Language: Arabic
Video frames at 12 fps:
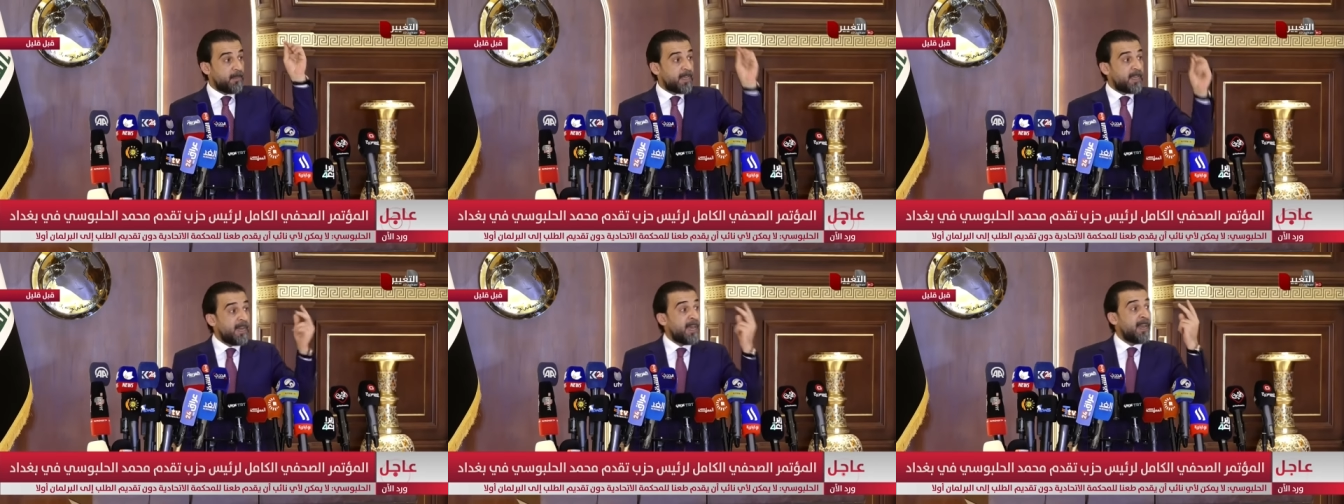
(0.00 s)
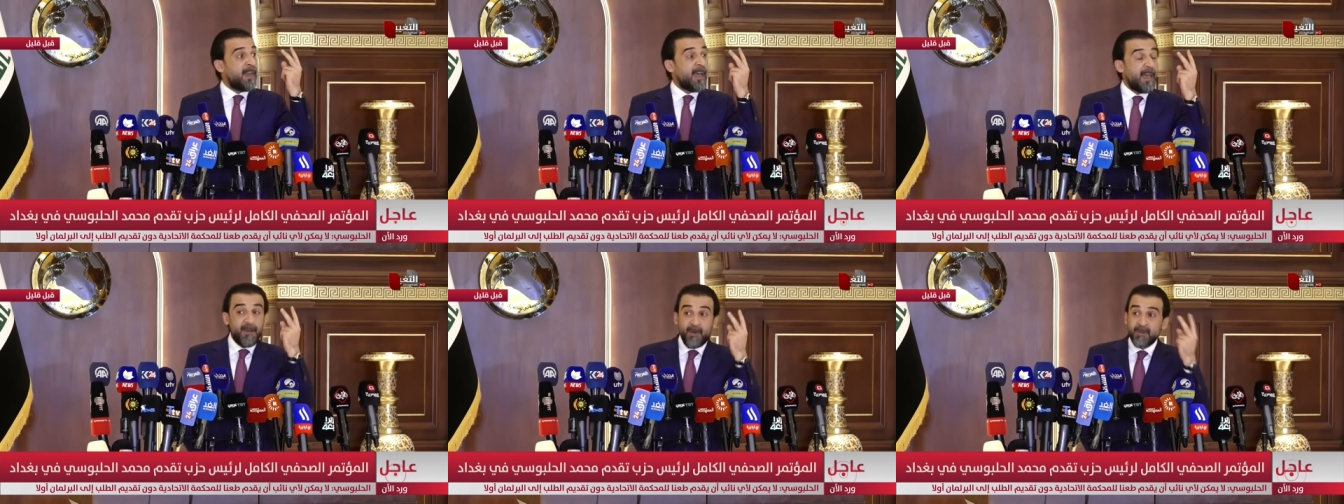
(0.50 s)
من
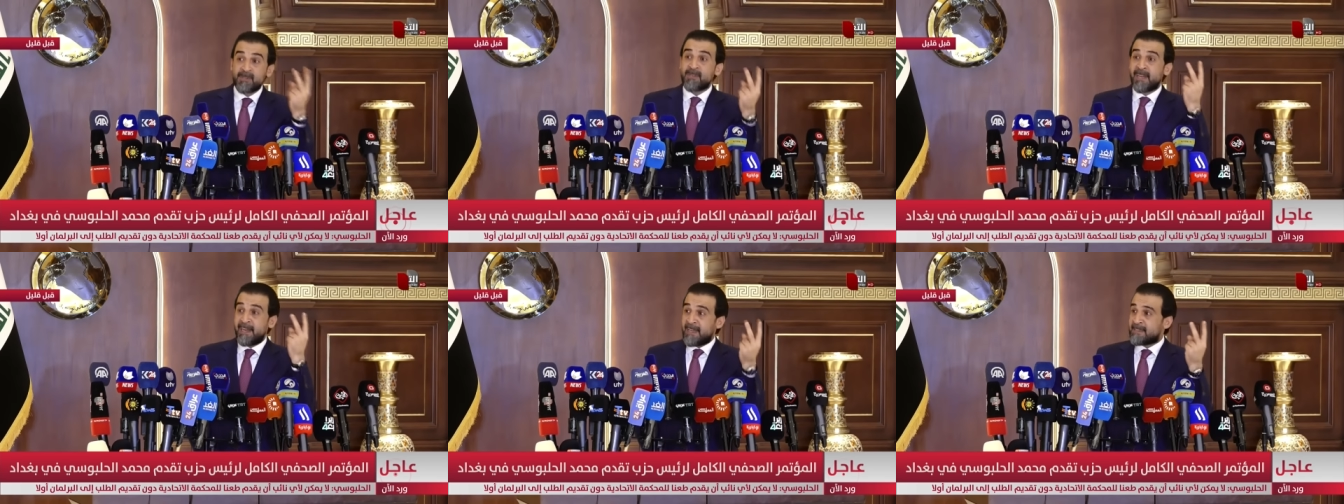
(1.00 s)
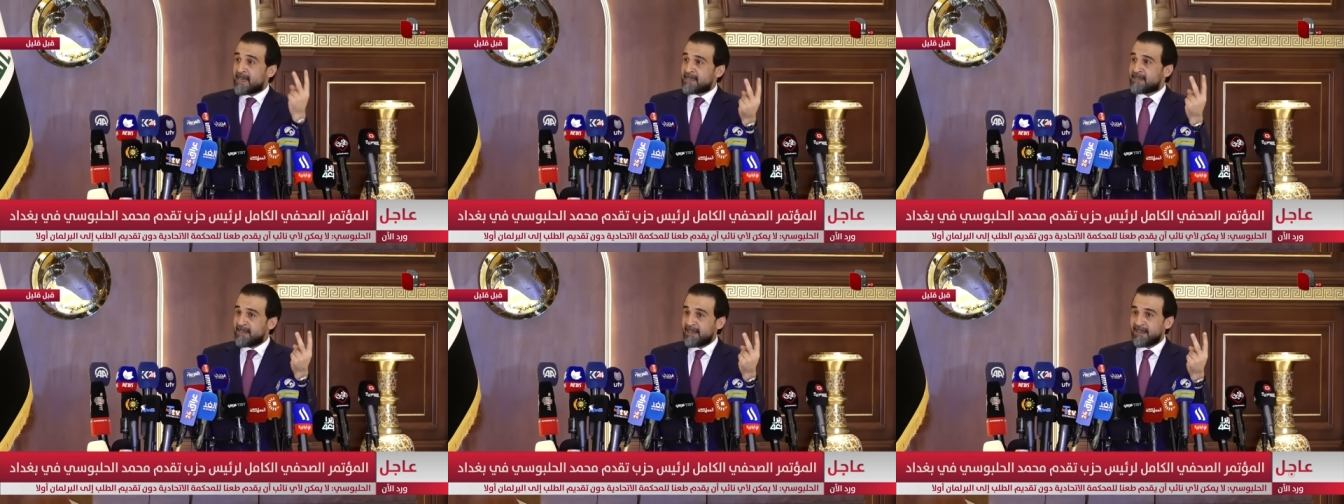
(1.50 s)
خلال عنصرين
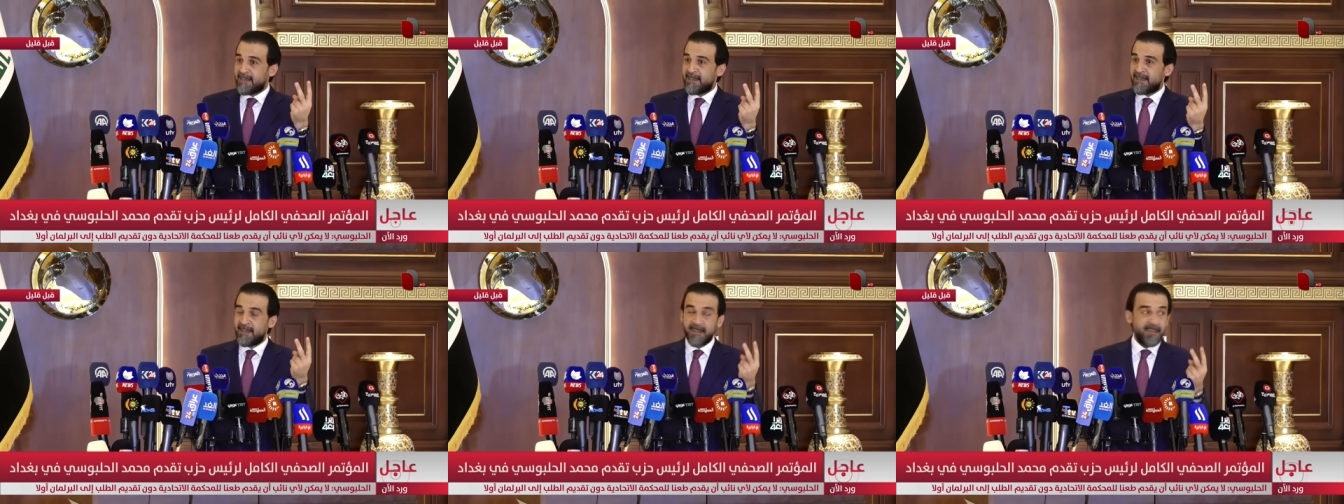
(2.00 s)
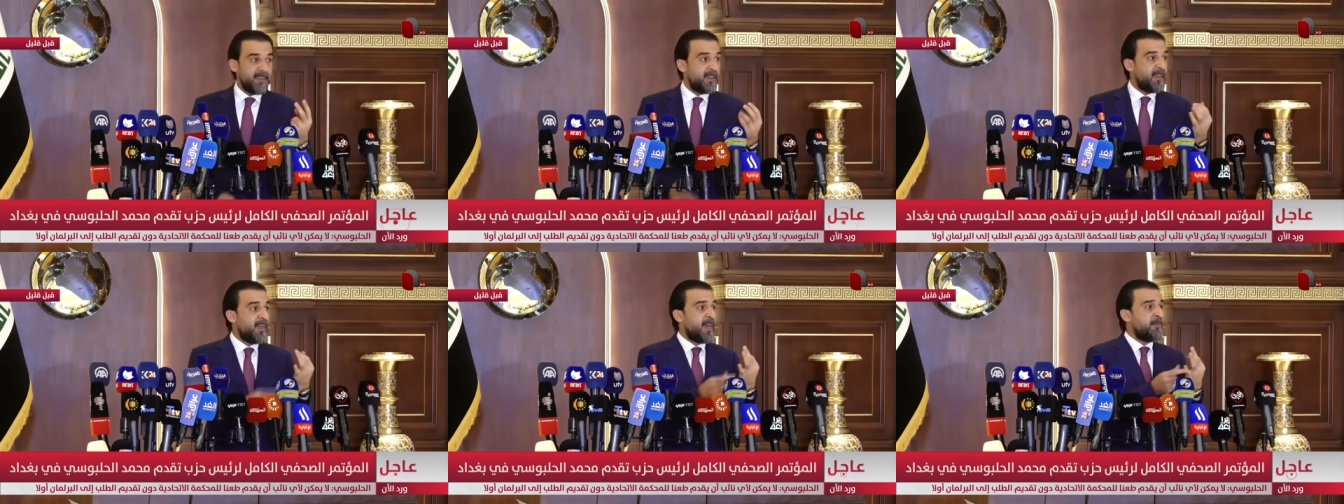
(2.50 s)
اساسيين
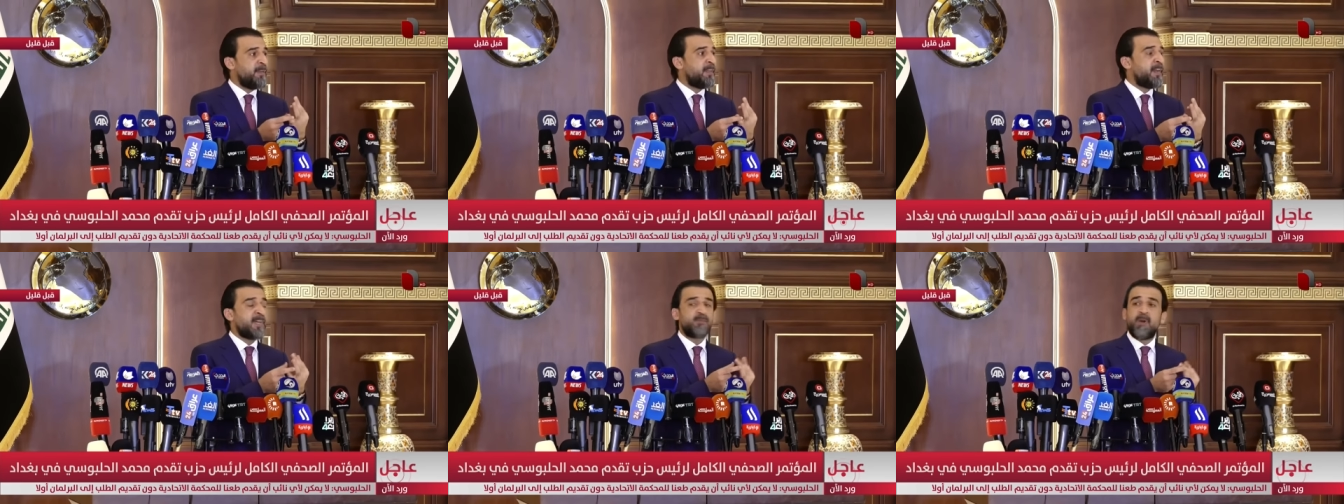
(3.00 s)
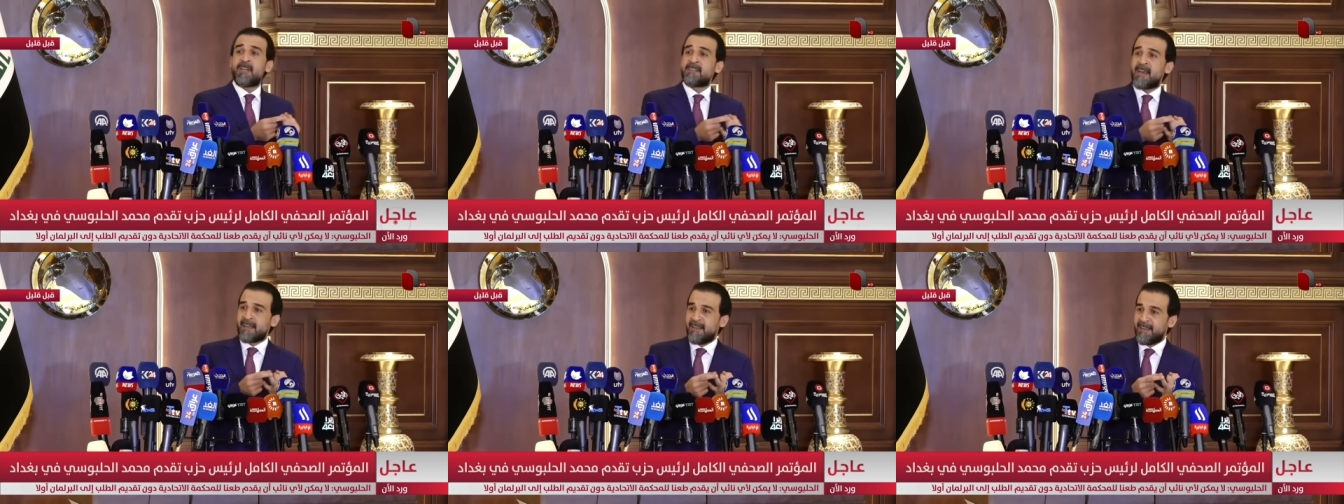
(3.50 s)
امن الناس
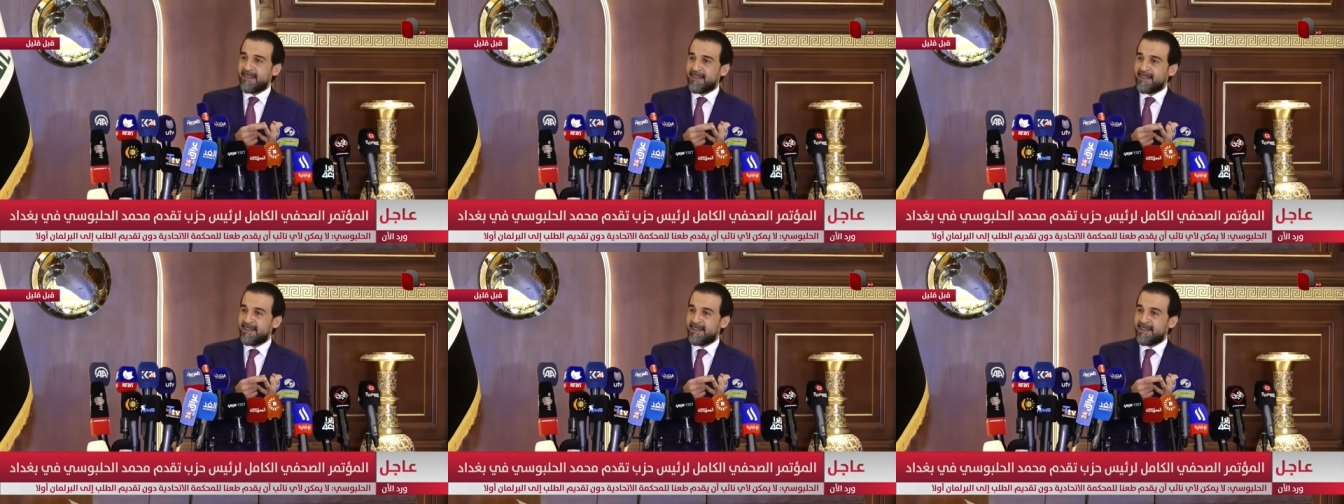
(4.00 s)
وارزاق